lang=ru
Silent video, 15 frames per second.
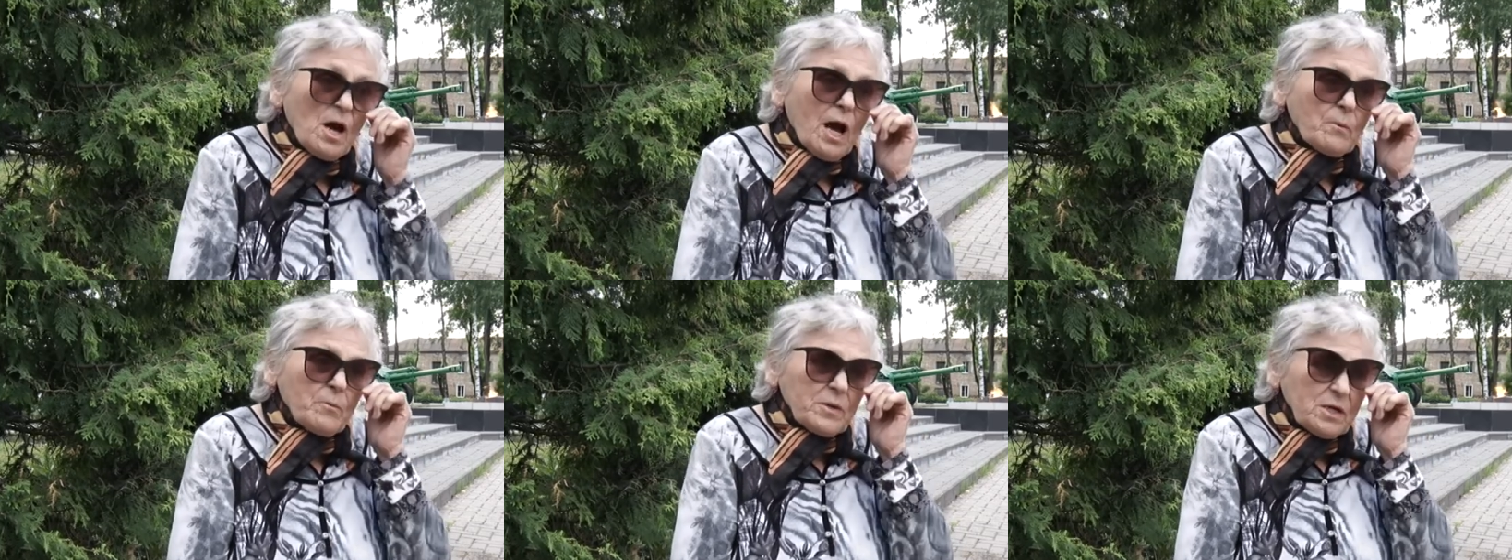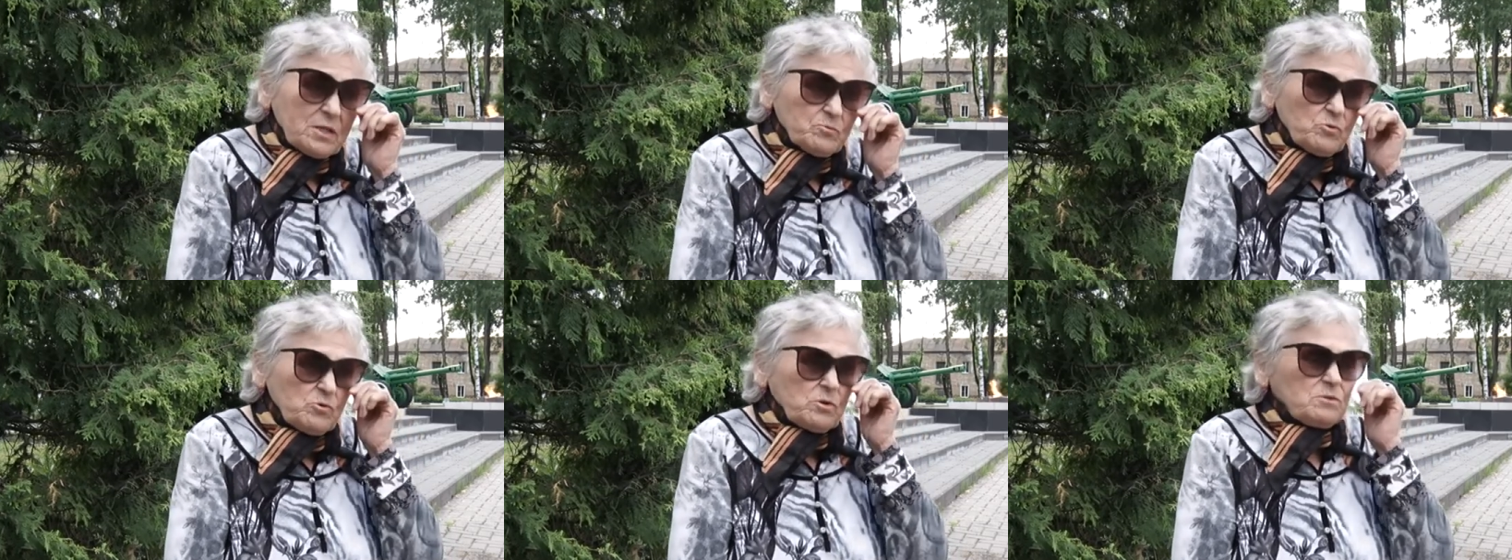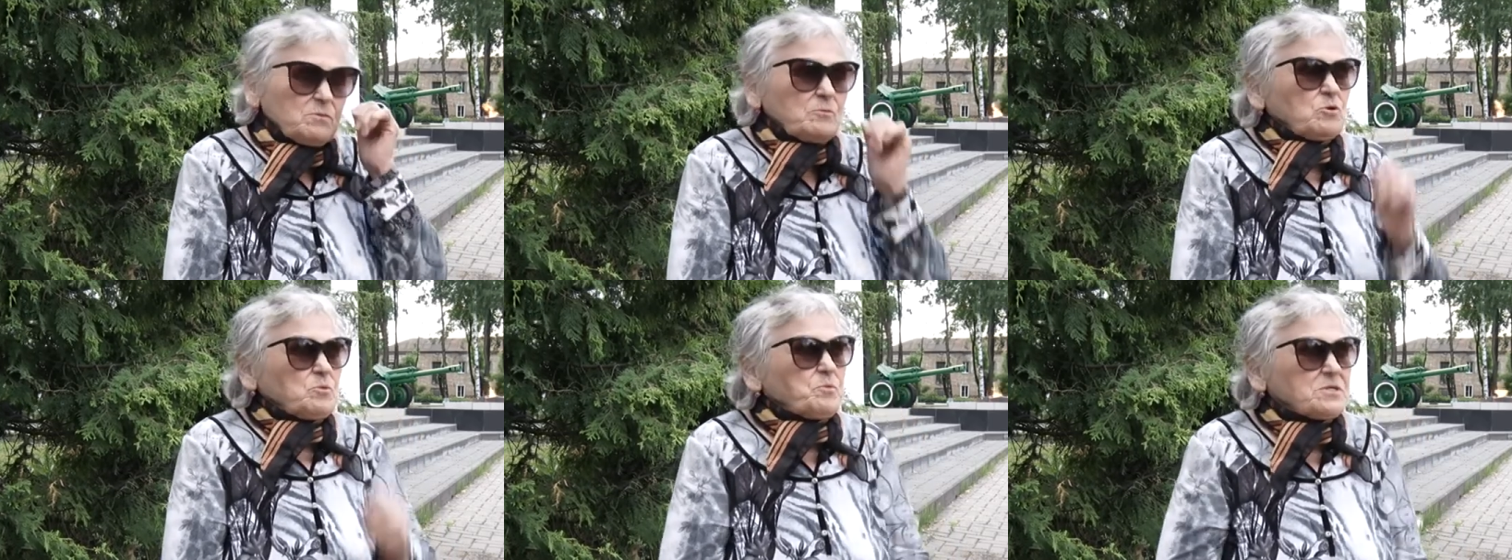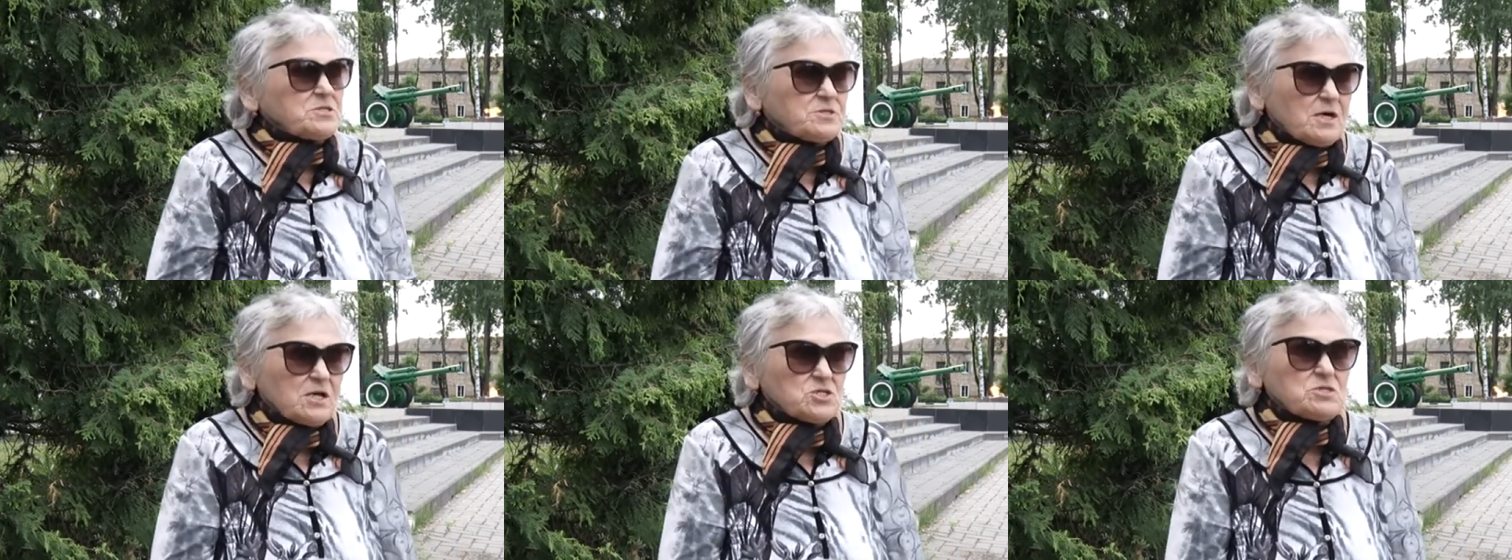А брат мой, он
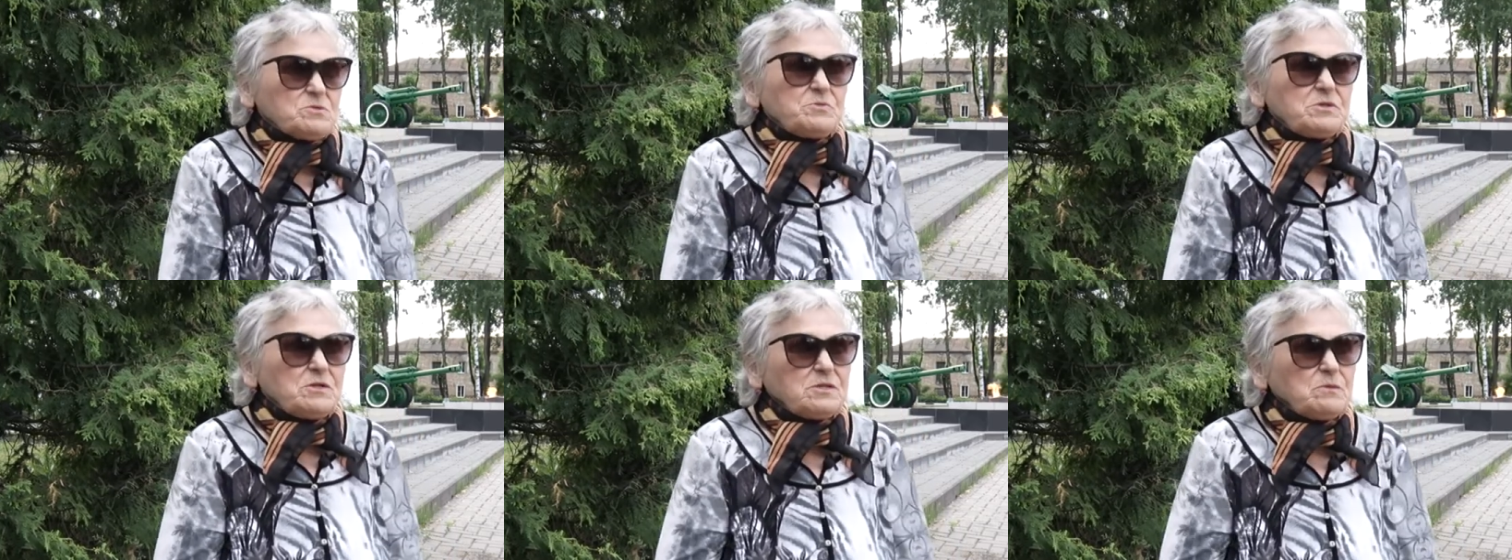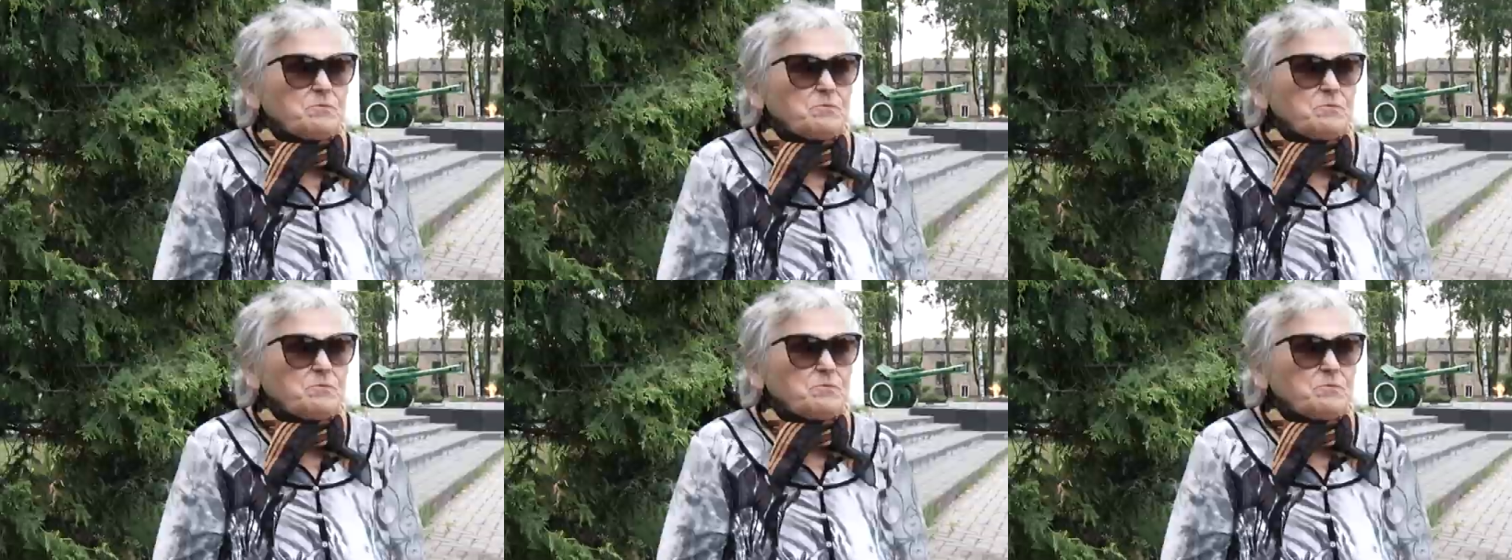постарше меня на